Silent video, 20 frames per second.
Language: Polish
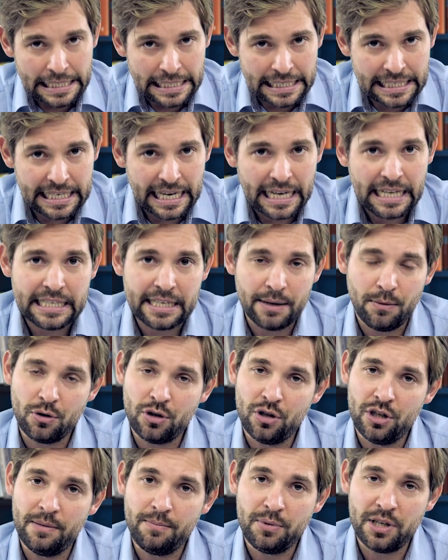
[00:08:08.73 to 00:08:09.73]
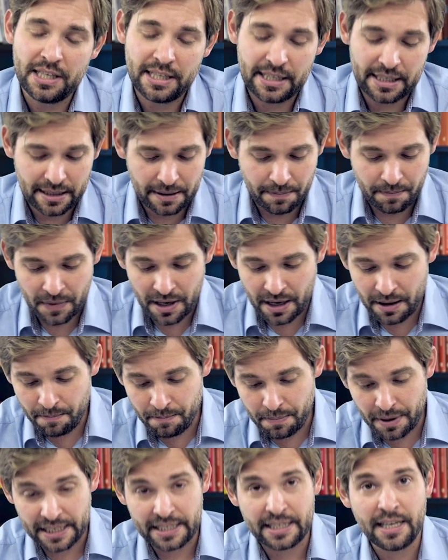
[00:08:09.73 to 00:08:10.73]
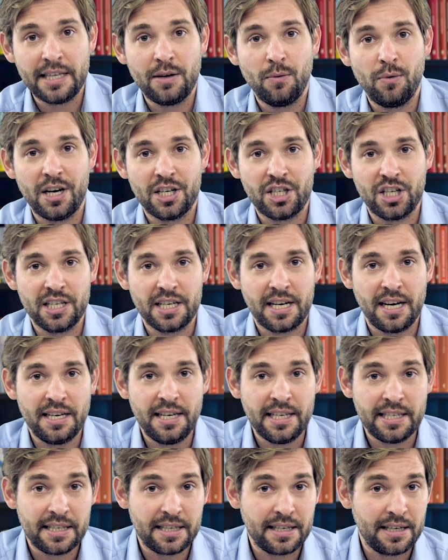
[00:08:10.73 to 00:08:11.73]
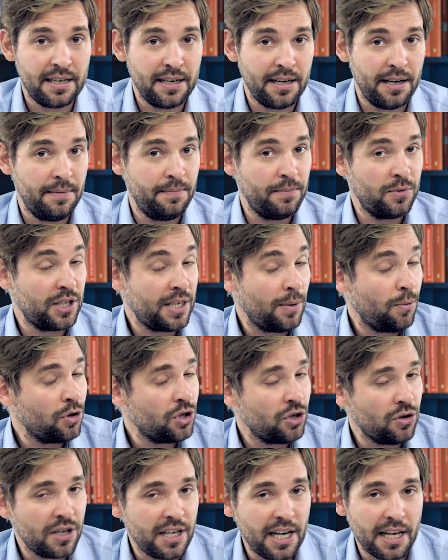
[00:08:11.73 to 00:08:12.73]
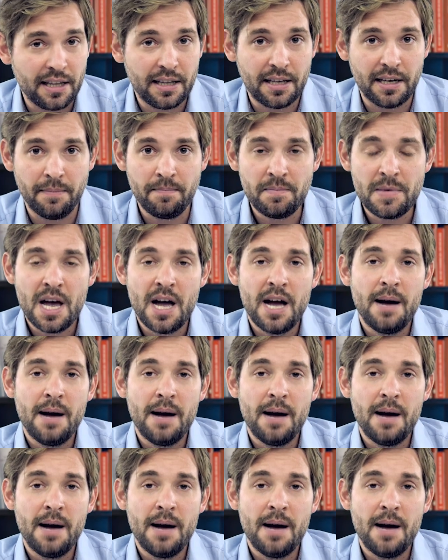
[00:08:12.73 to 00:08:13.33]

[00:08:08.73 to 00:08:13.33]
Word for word: cel założony przez mm, prezydenta Łukaszenkę jest, został osiągnięty.